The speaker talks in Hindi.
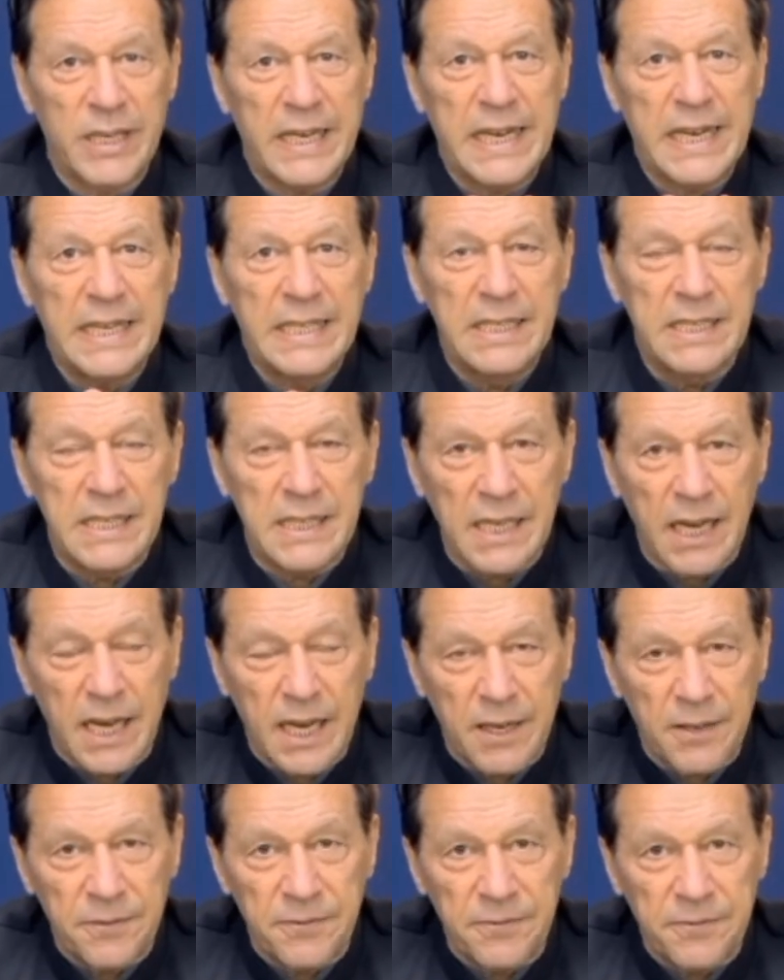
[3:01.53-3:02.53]
सुन लें
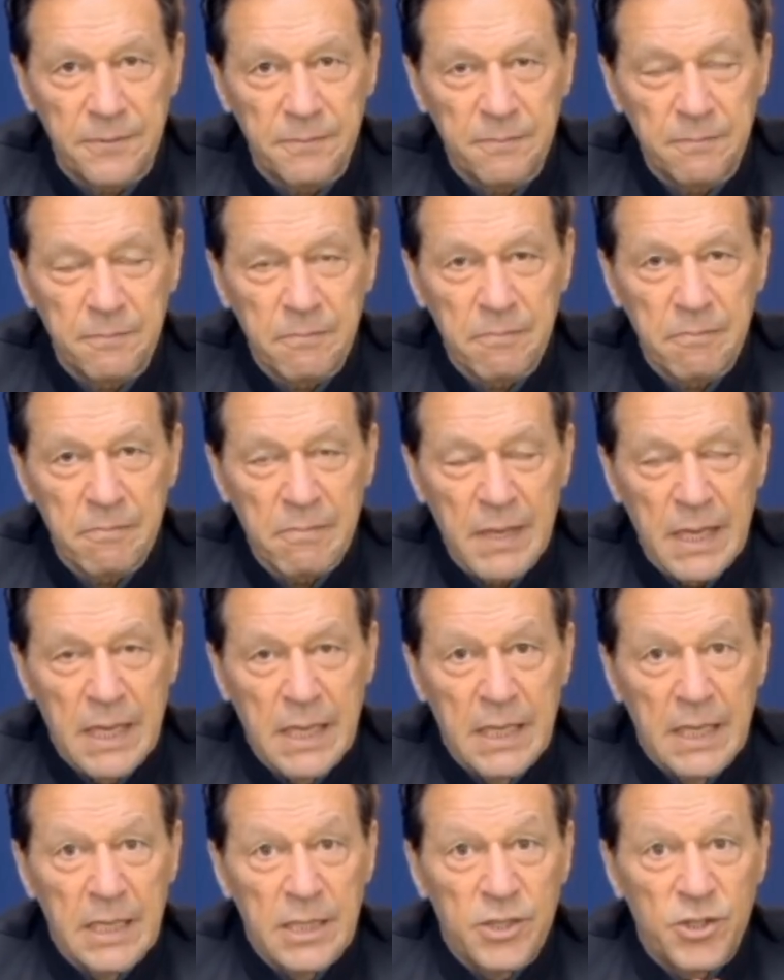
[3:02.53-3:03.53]
इंसाफ
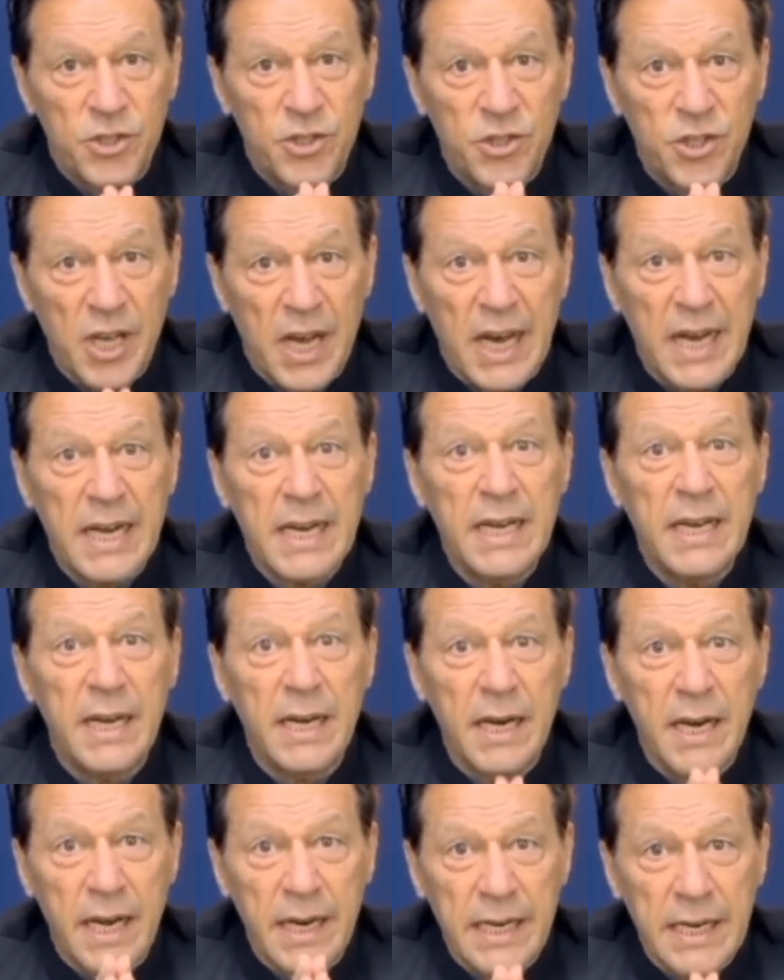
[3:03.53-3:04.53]
सारे
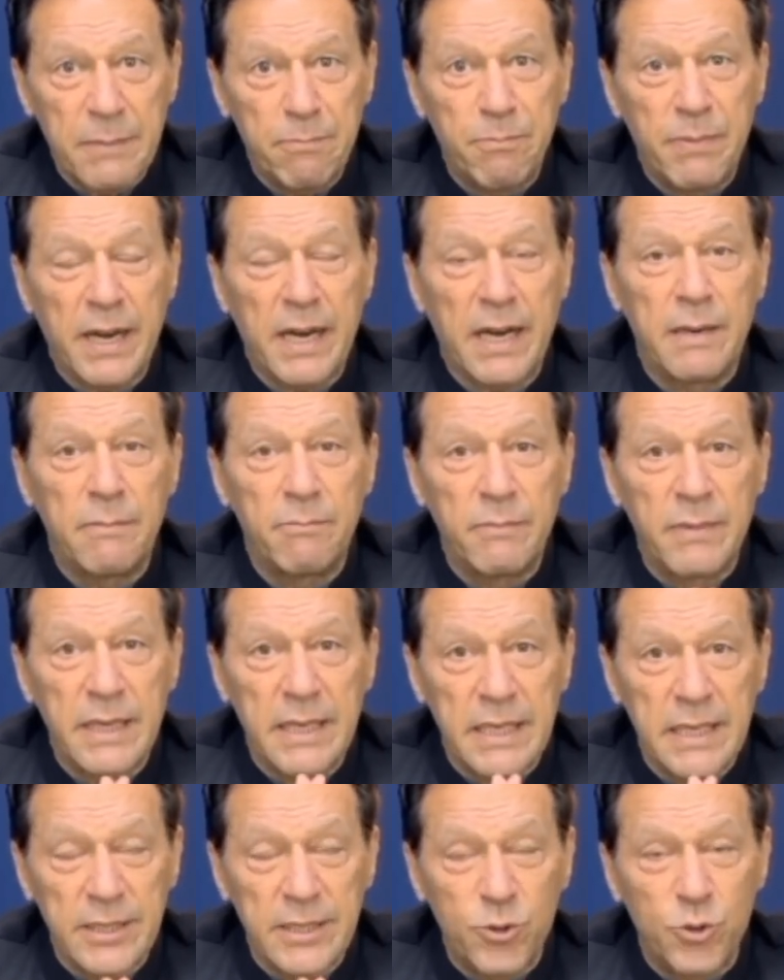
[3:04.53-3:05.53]
अल्लाह के
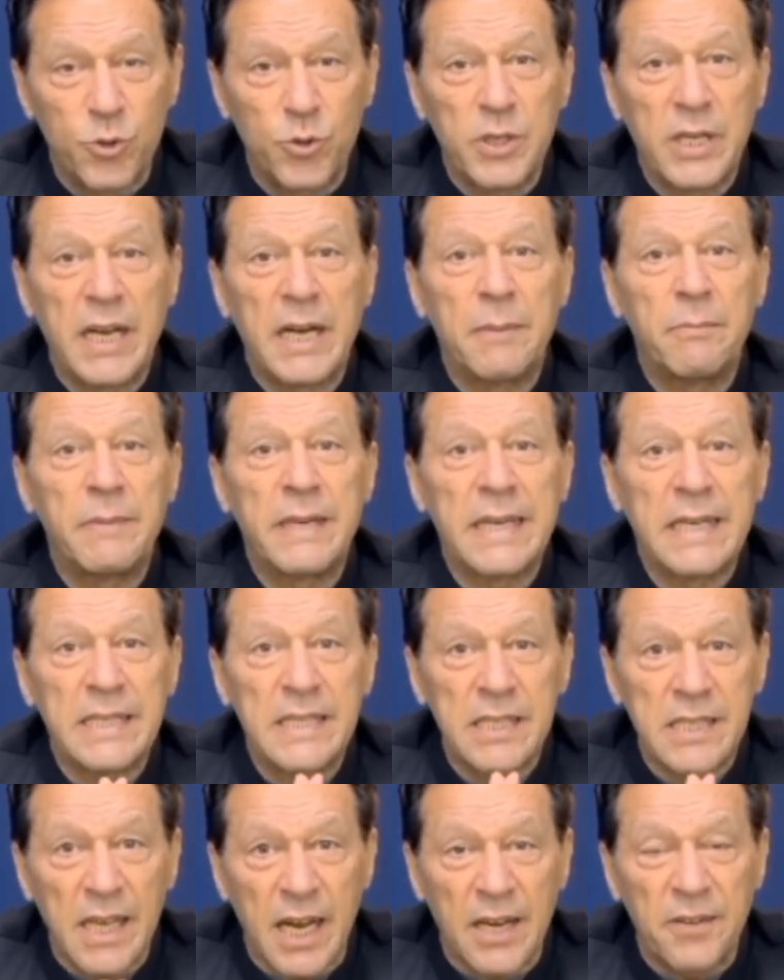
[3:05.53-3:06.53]
पैगंबर इस दुनिया में
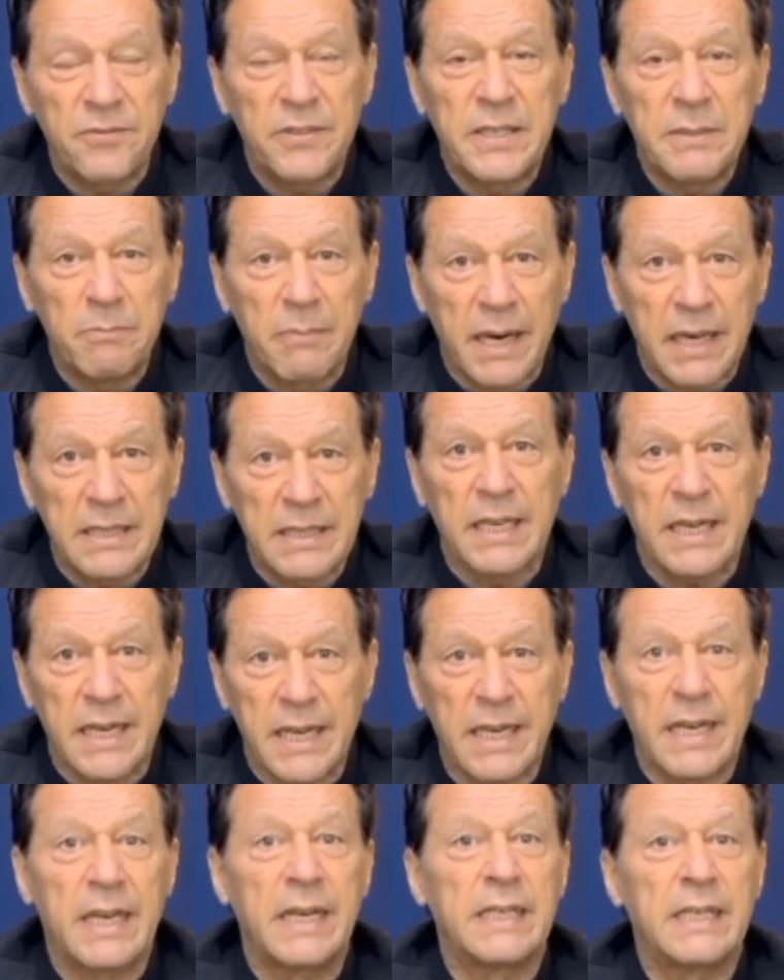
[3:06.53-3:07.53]
इंसाफ की बात
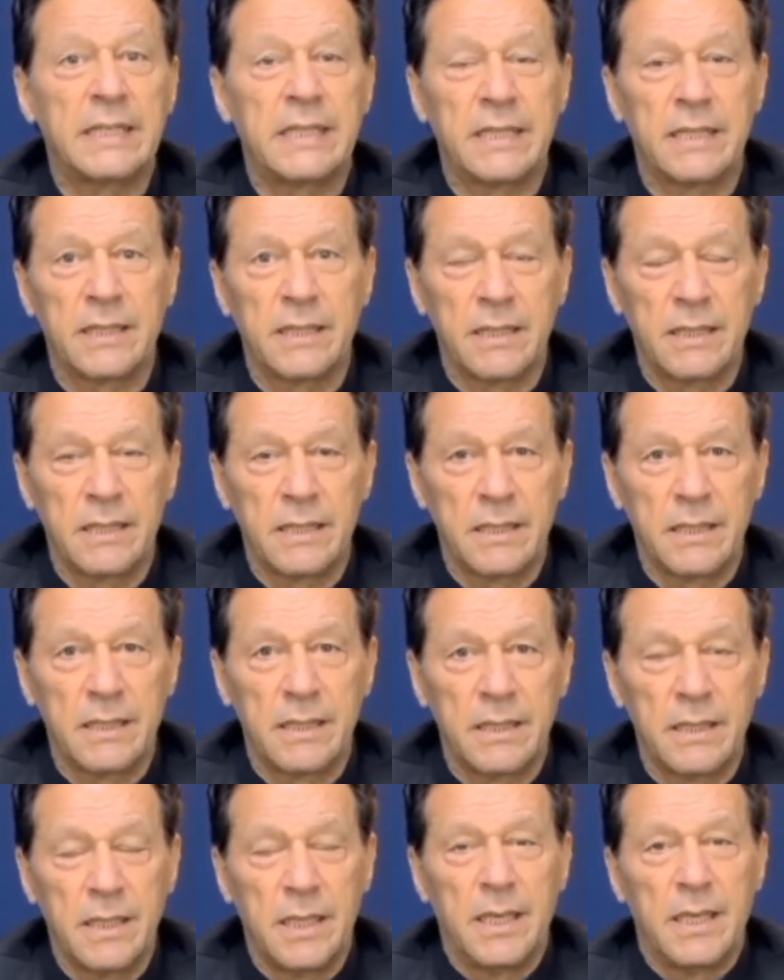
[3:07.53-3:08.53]
करने आए
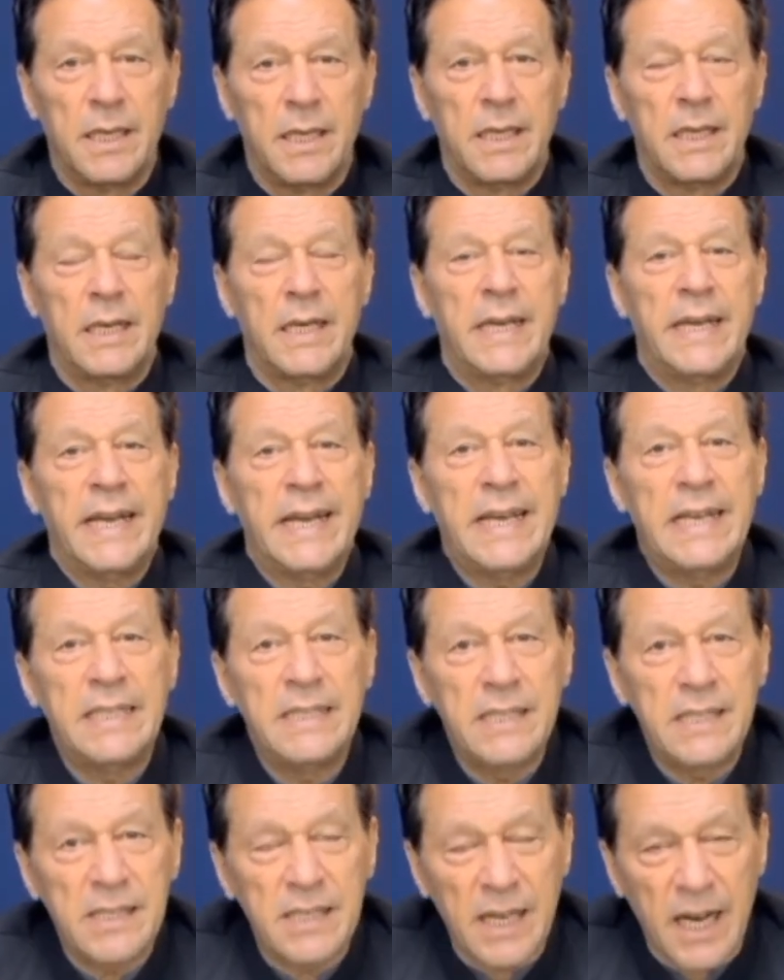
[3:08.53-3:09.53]
थे
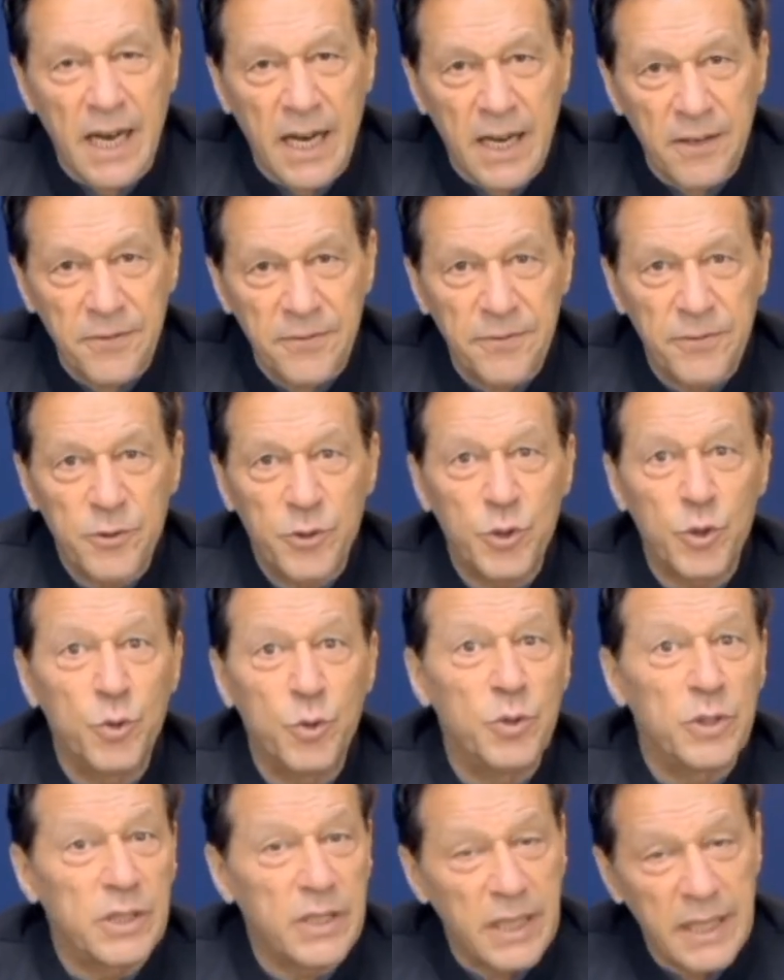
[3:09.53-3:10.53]
इंसाफ
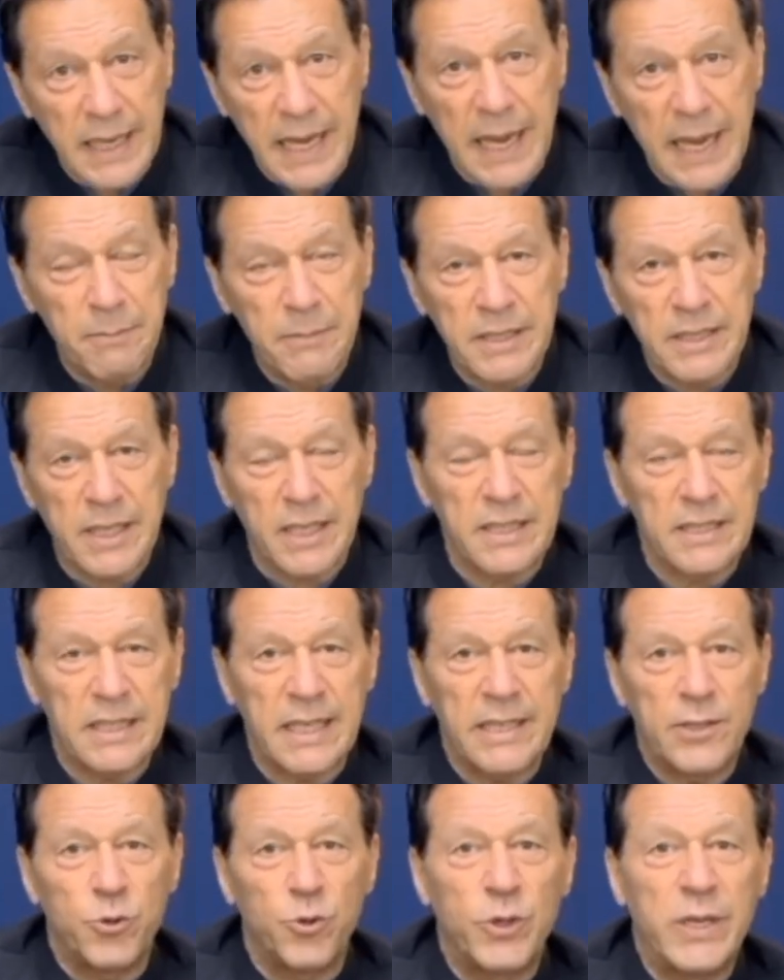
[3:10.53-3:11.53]
क्यों इतनी अहमियत
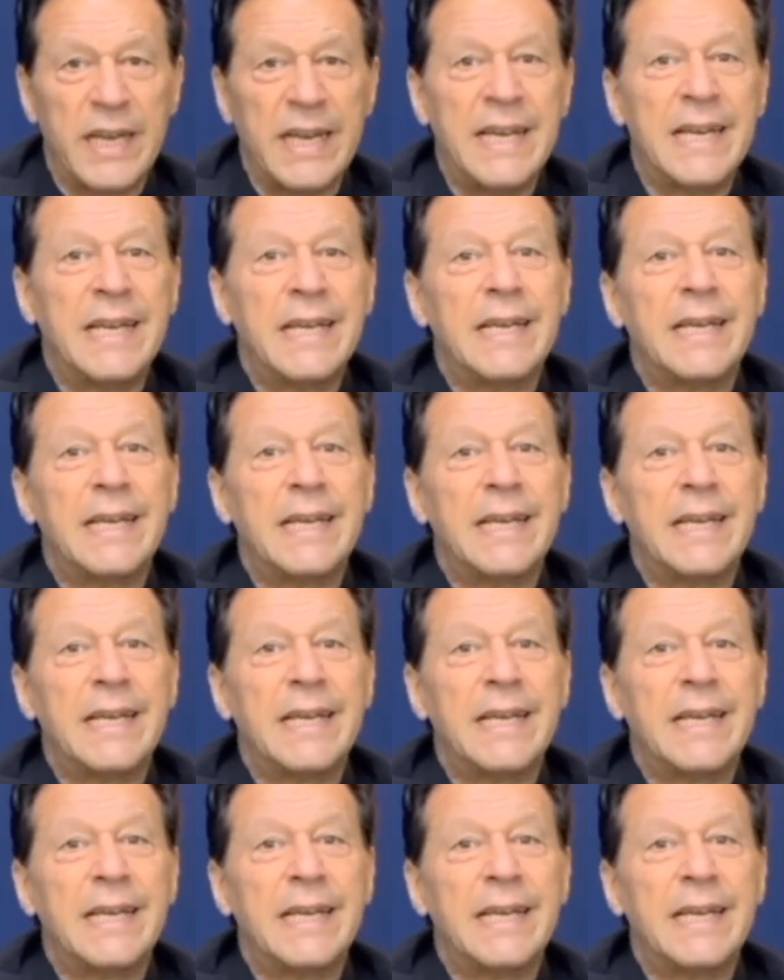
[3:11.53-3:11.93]
रखता है क्योंकि